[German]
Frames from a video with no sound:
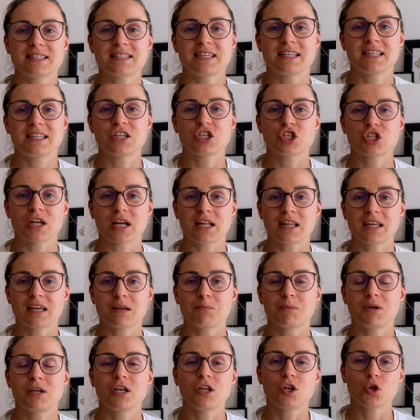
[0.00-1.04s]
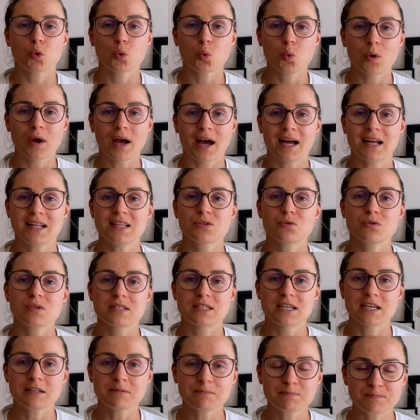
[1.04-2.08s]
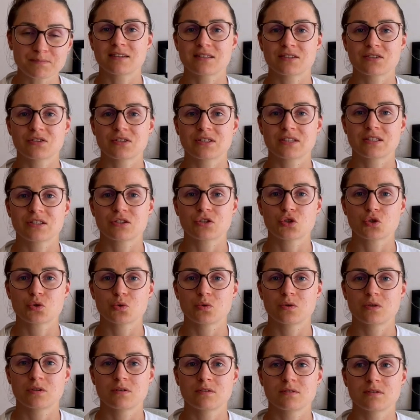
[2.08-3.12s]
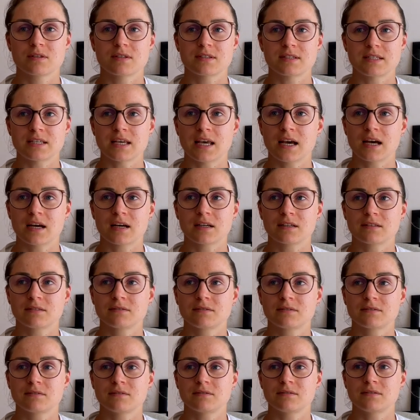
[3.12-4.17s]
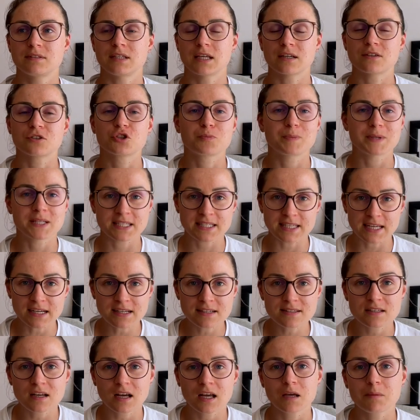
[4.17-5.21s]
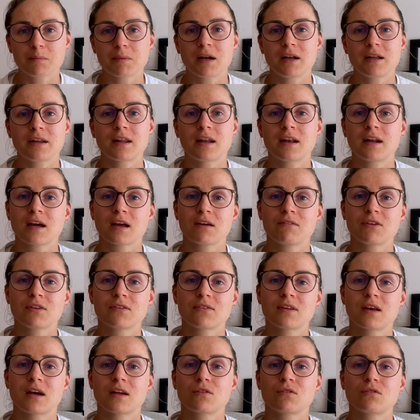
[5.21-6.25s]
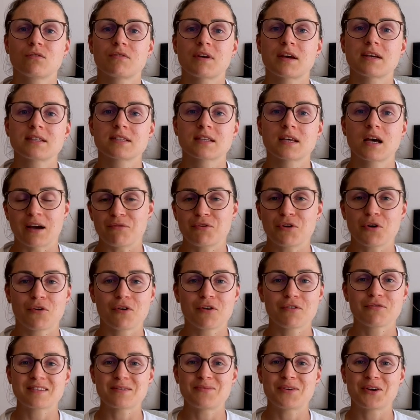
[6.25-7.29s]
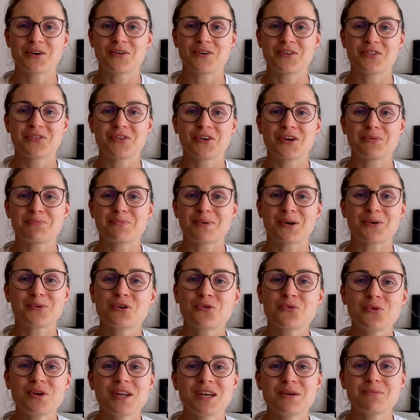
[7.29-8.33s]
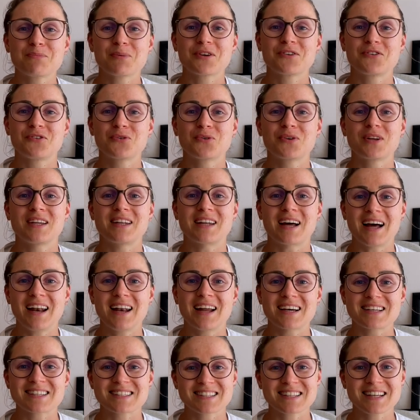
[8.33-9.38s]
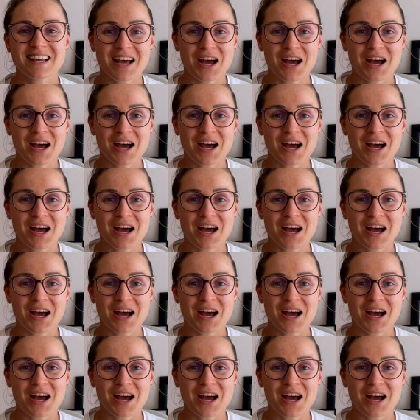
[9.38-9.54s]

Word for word: sich die Stadt einmal in Ruhe anzusehen. Also es ist schon sehr eher speziell, sage ich mal, in einer gewissen Art und Weise. Wir hoffen, wir konnten euch ein paar coole Impressionen da lassen